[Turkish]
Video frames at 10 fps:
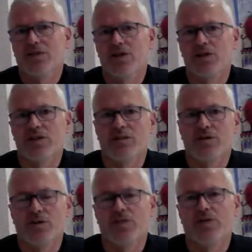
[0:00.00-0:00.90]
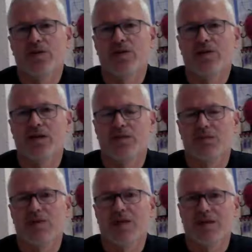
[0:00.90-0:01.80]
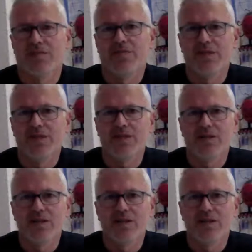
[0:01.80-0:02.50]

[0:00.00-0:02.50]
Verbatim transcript: var şimdi playoff'a kalmayı hedefleyen.